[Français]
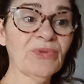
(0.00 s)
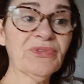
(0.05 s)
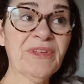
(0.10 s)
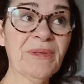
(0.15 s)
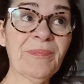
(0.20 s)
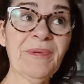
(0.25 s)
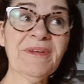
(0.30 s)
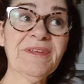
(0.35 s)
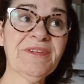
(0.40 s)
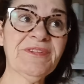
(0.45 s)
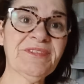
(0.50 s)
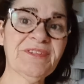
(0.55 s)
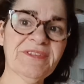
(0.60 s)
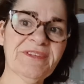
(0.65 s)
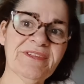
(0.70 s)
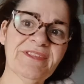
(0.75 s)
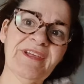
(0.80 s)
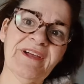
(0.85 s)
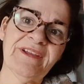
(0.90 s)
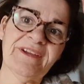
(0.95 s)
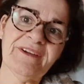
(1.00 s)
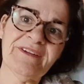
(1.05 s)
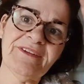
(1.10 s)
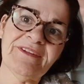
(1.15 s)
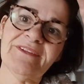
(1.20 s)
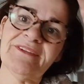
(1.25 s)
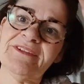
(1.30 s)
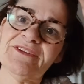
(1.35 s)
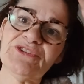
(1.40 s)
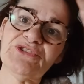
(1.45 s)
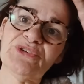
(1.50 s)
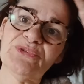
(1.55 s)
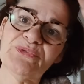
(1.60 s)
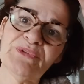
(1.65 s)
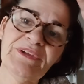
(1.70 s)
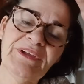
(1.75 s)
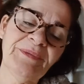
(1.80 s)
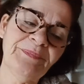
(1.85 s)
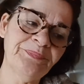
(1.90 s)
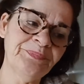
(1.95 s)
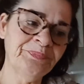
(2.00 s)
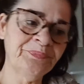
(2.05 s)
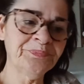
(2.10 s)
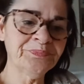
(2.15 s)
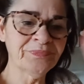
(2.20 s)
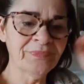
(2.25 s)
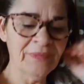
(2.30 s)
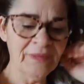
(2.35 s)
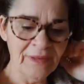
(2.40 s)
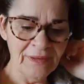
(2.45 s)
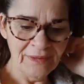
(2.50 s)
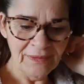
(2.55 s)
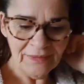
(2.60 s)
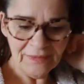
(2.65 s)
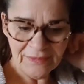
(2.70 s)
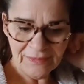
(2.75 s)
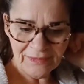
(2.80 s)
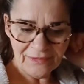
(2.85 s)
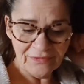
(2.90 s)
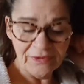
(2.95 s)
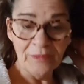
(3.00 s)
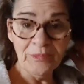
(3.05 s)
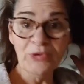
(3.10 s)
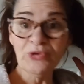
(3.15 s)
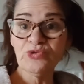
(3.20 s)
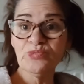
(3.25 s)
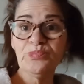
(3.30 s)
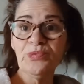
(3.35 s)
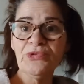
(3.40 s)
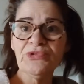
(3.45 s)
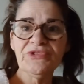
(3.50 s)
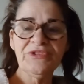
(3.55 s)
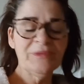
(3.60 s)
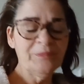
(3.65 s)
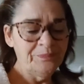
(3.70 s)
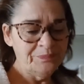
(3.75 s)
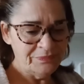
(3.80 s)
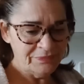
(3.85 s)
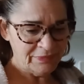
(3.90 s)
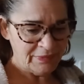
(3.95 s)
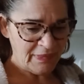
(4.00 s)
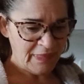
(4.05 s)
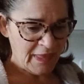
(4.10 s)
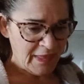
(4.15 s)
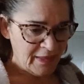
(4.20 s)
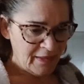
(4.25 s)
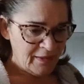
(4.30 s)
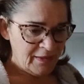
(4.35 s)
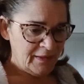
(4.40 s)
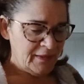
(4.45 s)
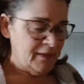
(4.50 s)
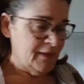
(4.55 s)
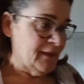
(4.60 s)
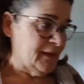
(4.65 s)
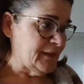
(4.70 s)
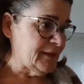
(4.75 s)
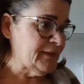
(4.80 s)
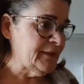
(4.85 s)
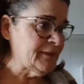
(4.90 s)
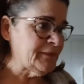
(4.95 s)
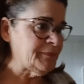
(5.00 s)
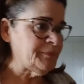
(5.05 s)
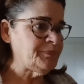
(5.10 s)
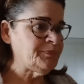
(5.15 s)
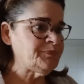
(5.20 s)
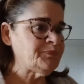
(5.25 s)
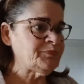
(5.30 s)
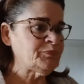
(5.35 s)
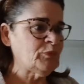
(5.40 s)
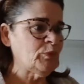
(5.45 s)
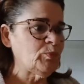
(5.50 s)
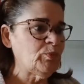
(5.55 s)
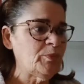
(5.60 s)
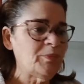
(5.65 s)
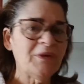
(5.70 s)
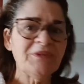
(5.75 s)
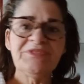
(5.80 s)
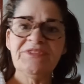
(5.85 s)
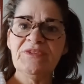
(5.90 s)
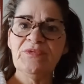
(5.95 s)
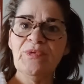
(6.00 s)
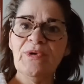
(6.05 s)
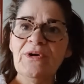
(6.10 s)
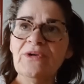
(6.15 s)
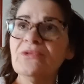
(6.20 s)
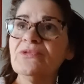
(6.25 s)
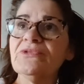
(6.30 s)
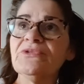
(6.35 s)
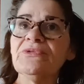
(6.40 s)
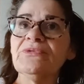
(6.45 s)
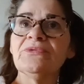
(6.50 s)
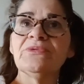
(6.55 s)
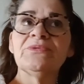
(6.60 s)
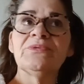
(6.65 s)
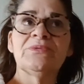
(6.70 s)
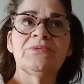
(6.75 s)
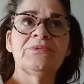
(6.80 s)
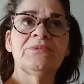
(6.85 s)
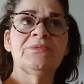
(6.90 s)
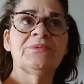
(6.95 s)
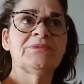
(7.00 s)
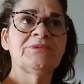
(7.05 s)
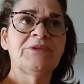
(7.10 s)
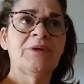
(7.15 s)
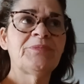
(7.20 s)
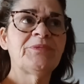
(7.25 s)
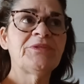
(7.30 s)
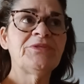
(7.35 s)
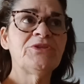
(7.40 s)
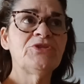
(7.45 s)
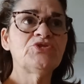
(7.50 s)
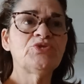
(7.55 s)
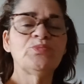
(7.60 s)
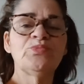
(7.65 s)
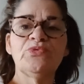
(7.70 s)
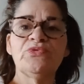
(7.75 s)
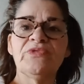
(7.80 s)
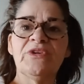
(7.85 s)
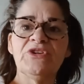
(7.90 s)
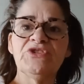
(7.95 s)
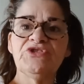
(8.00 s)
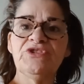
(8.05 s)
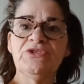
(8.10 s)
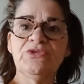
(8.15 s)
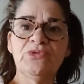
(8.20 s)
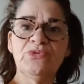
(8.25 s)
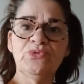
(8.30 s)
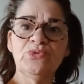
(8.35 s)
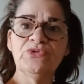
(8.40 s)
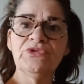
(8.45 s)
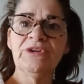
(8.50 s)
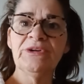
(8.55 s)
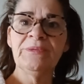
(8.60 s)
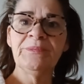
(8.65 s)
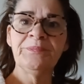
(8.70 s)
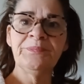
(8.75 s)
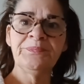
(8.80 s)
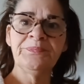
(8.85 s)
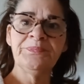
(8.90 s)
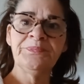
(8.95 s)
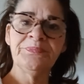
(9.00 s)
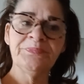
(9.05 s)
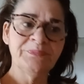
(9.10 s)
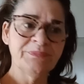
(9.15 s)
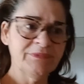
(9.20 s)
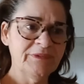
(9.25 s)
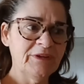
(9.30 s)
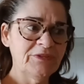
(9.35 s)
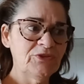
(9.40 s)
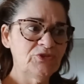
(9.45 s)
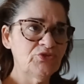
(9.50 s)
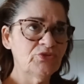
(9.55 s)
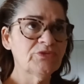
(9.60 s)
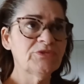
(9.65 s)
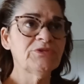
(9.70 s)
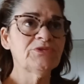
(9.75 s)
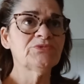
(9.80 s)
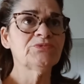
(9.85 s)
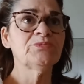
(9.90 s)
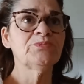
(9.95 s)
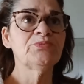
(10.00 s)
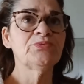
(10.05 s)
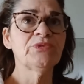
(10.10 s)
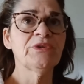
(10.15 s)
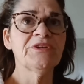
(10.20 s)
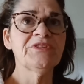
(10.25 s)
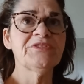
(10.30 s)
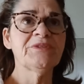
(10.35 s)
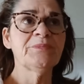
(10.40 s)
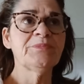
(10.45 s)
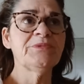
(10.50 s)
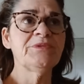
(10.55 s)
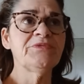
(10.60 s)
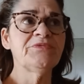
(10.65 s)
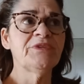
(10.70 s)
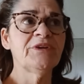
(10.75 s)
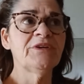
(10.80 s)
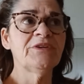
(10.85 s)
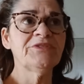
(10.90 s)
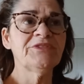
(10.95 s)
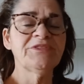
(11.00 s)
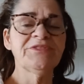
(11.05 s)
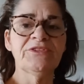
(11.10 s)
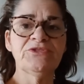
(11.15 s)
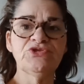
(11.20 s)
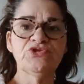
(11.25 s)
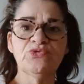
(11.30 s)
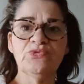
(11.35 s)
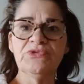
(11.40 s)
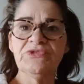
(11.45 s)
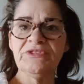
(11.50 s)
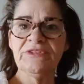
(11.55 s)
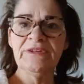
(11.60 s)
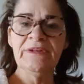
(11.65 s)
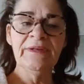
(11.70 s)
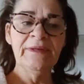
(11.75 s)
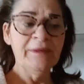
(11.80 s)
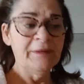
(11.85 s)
On ne sait pas qui c'est qui est derrière les, gens, oui. Enfin, moi je pense. On hein. on peut pas savoir. Euh, il y a peut-être des gens plus fragiles que d'autres. Il y a des gens qui sont plus réceptifs à certaines choses.